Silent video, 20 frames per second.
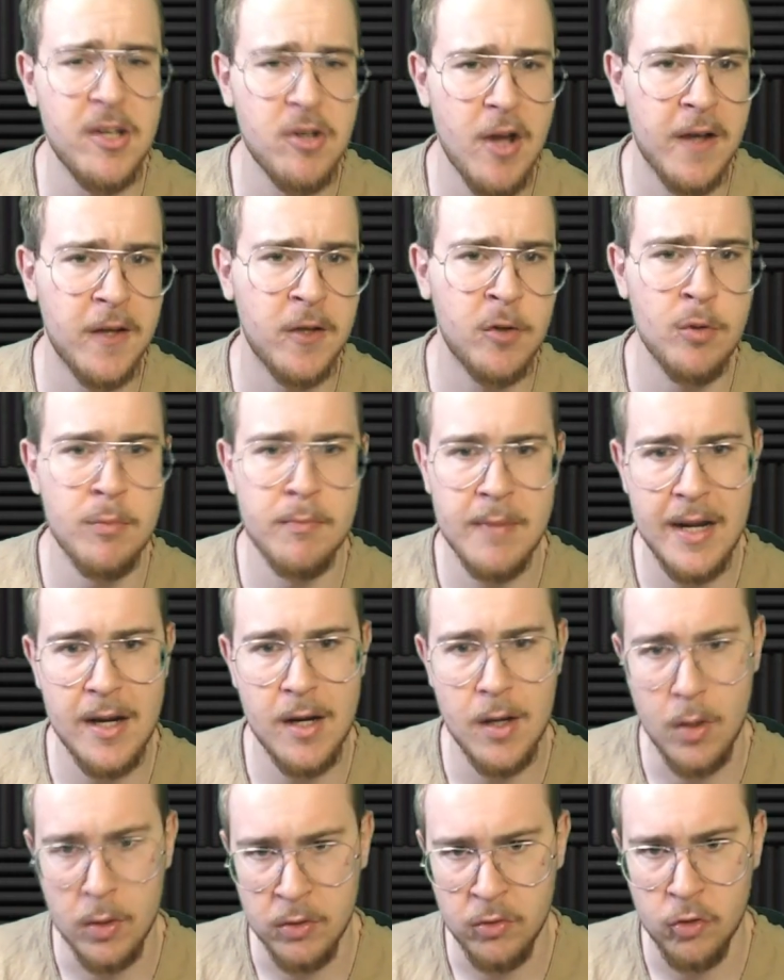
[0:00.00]
anche un
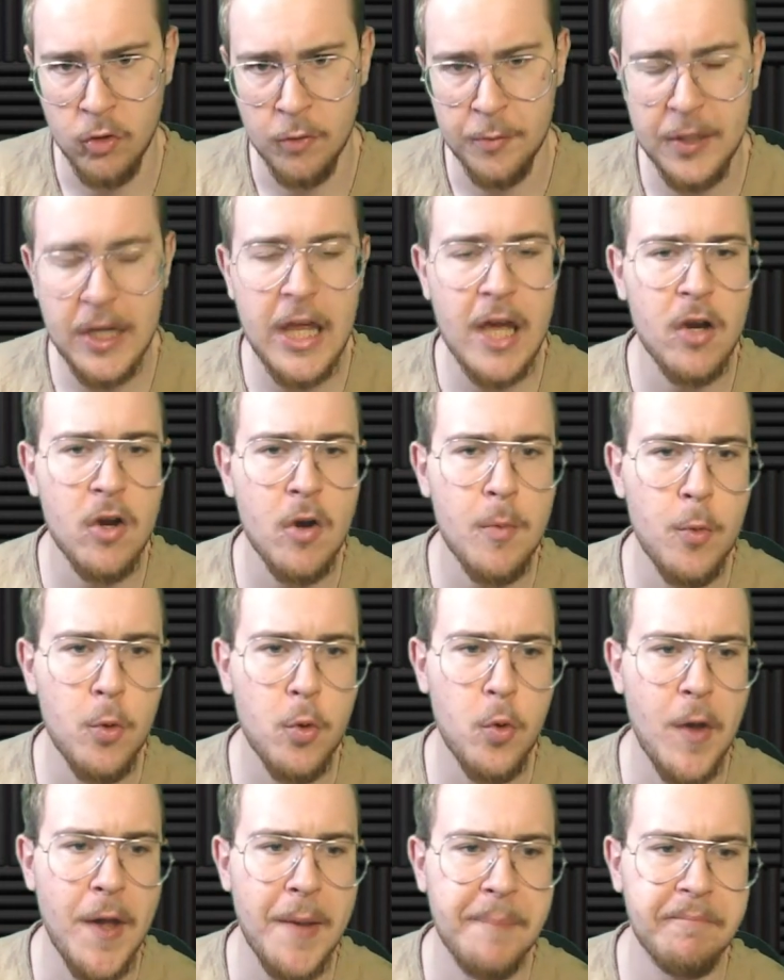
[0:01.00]
bel lotto perché
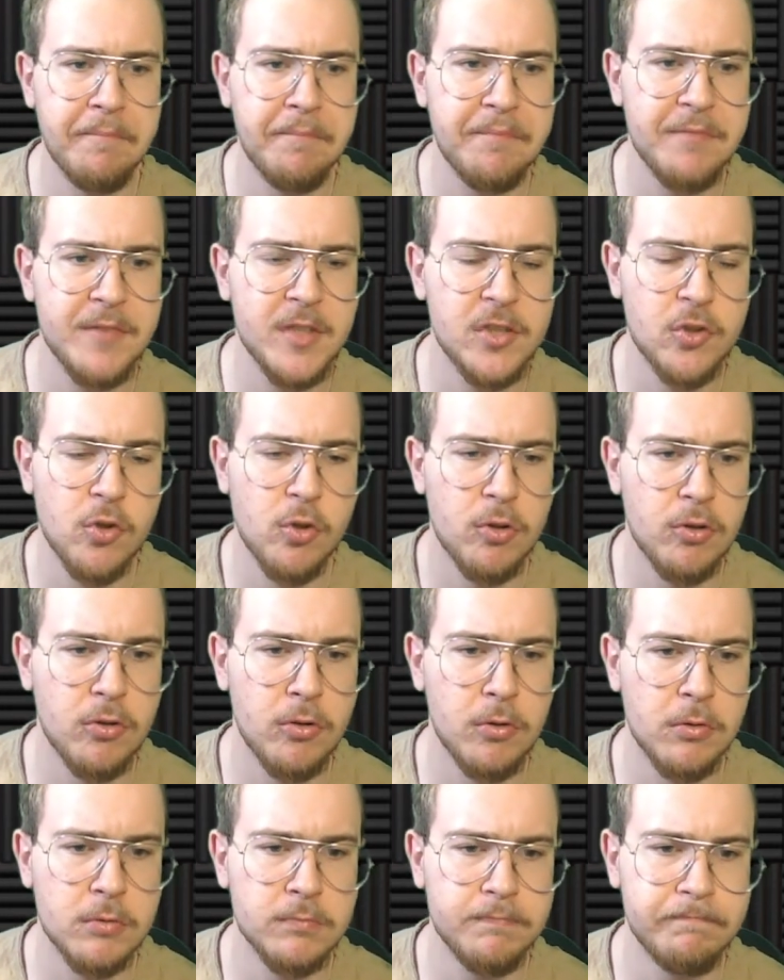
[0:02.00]
comunque
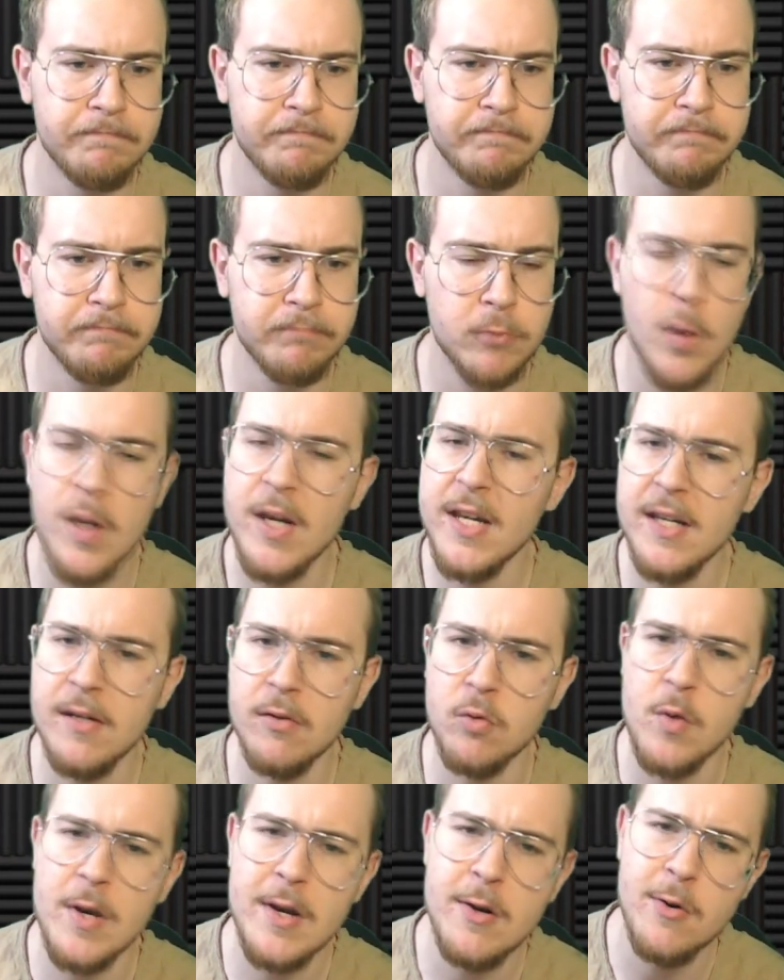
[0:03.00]
sono
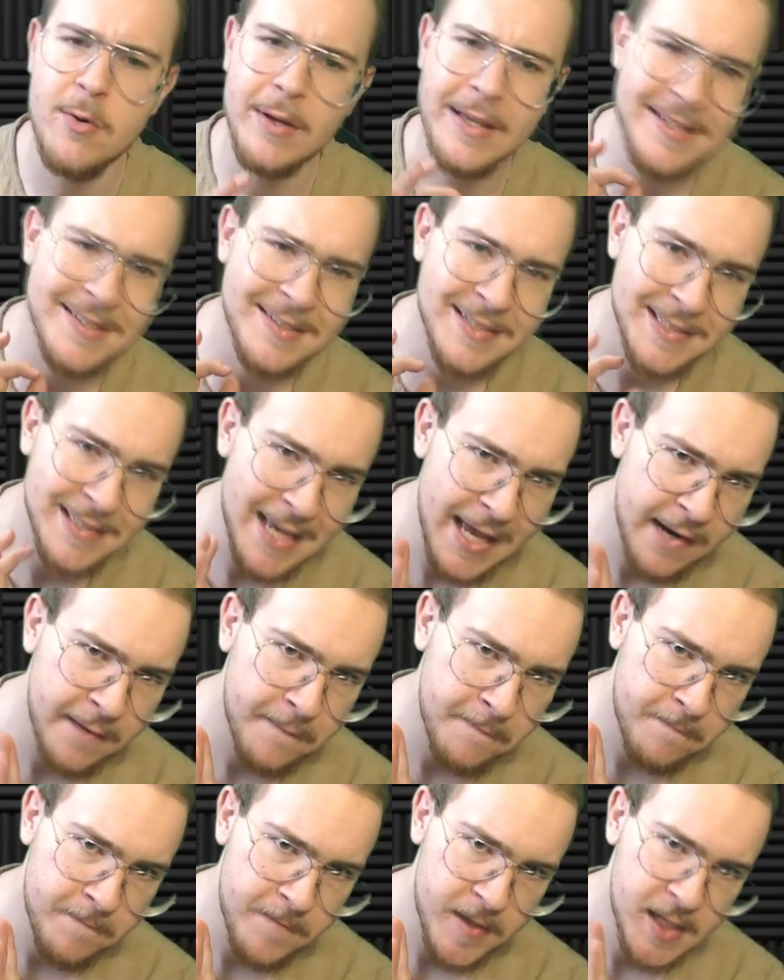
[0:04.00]
quel, quello che
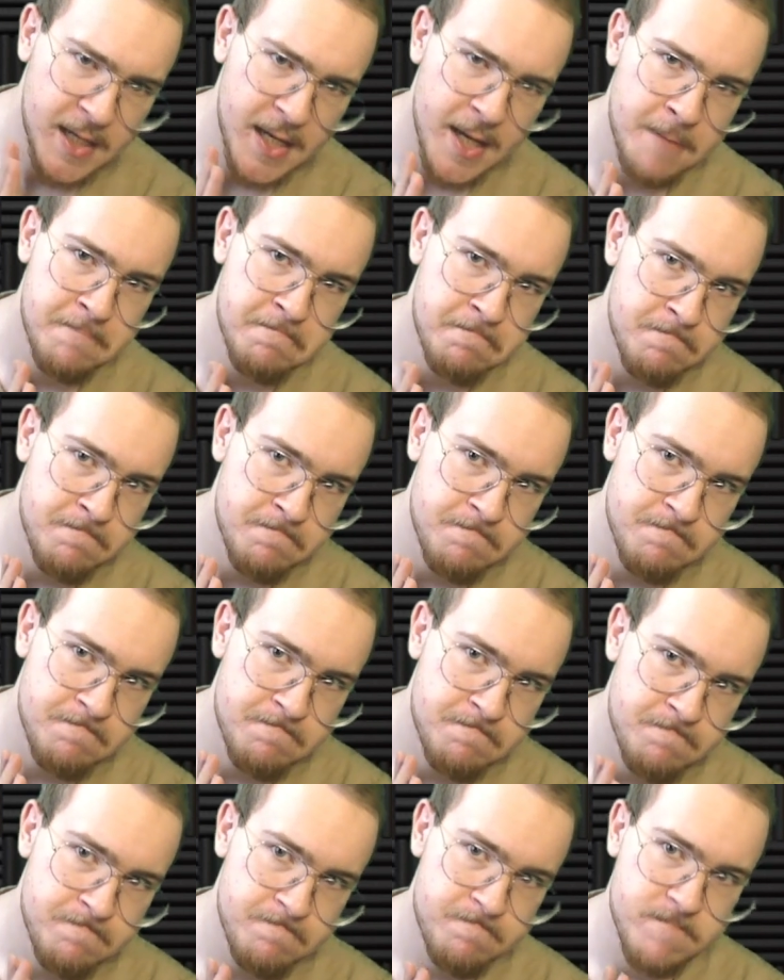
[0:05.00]
serve
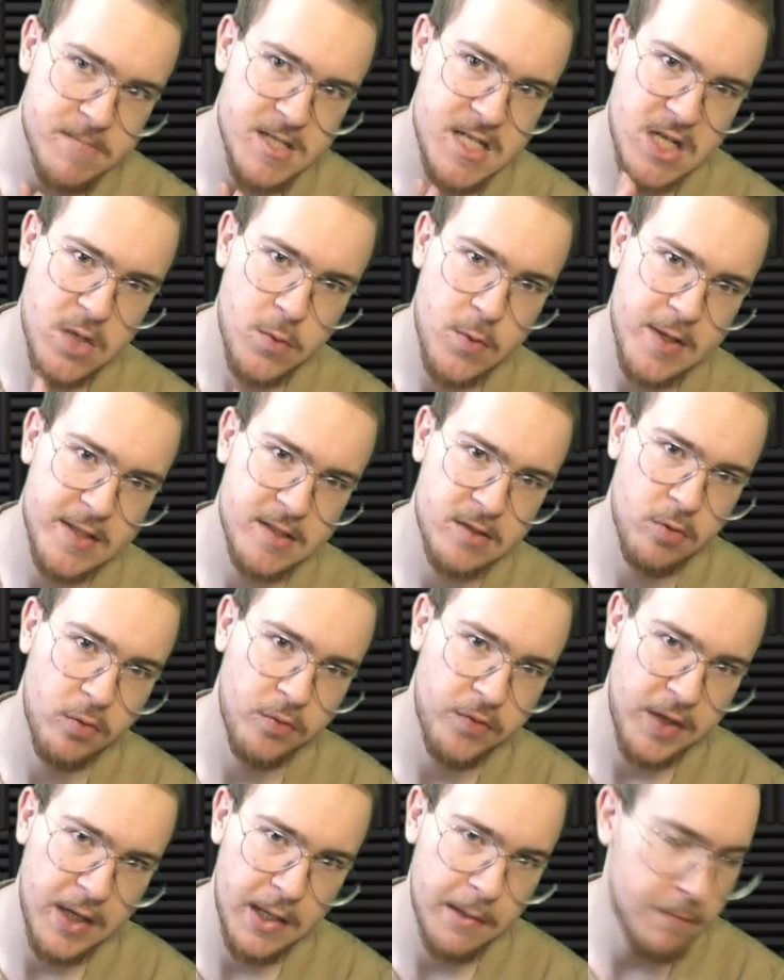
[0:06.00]
in questo
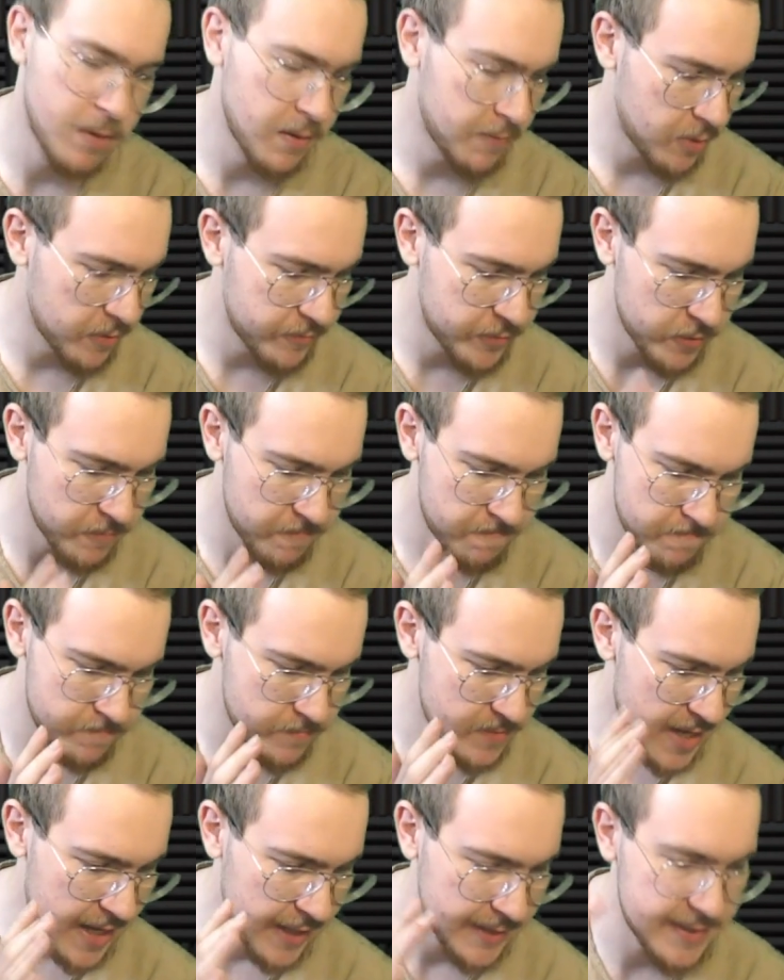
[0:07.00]
film
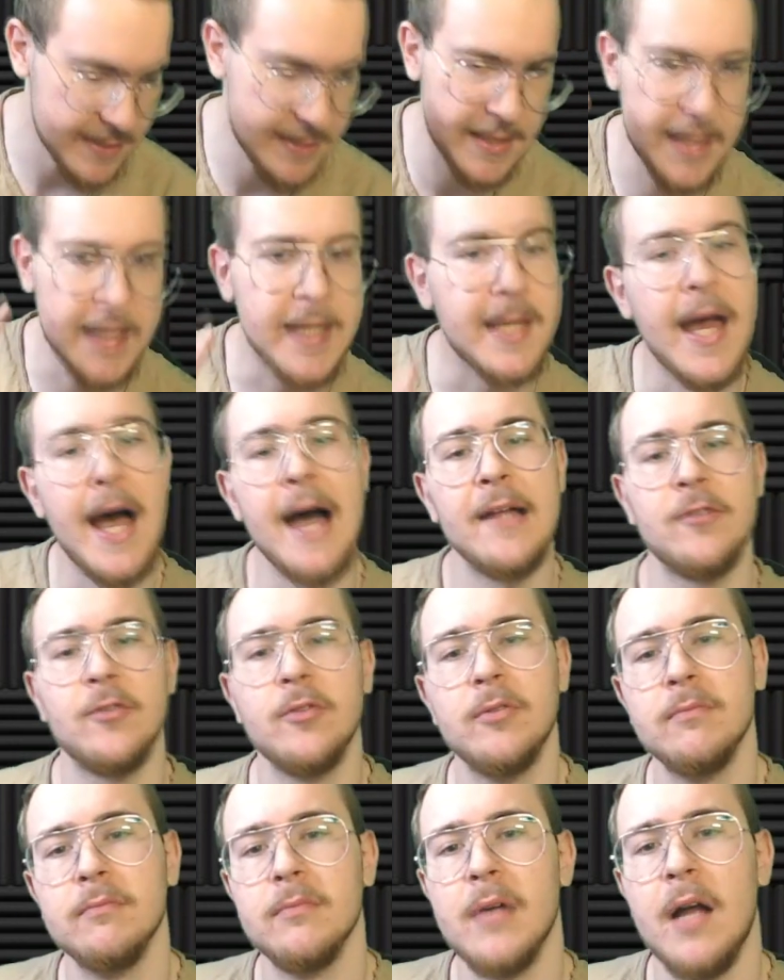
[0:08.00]
proprio
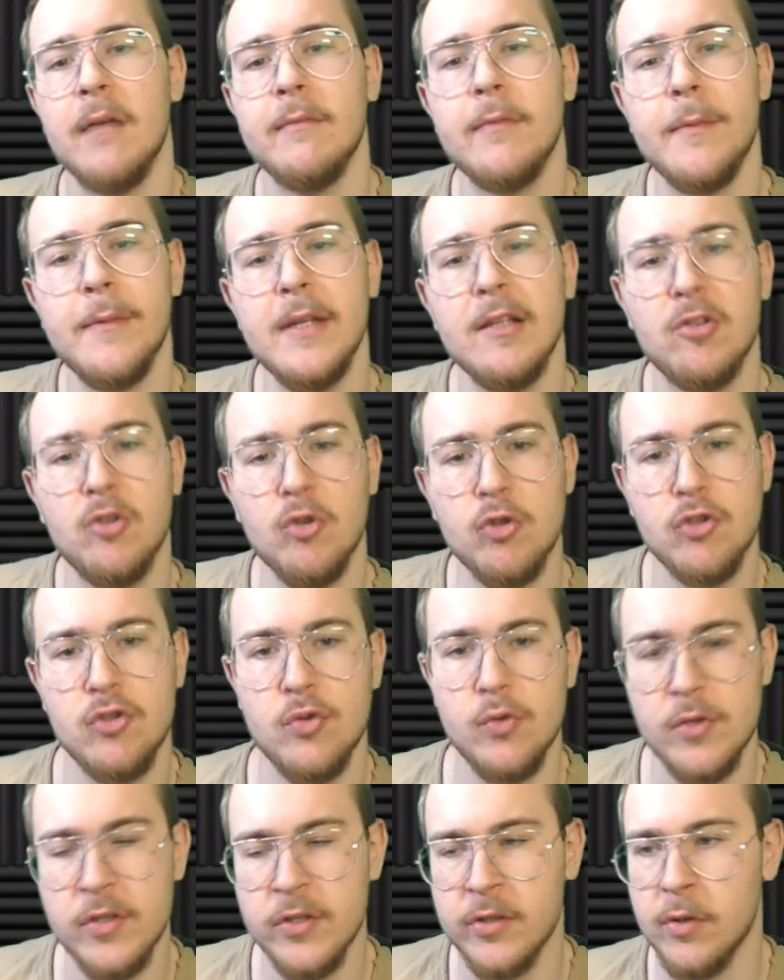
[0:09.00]
azzeccato, al momento
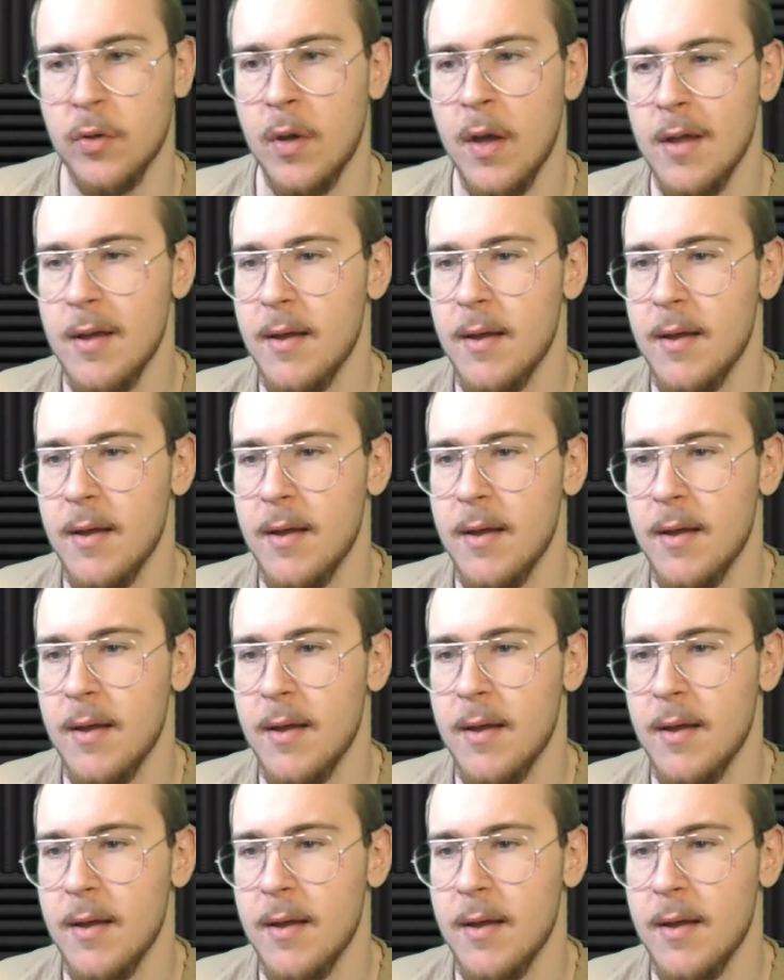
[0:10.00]
giusto.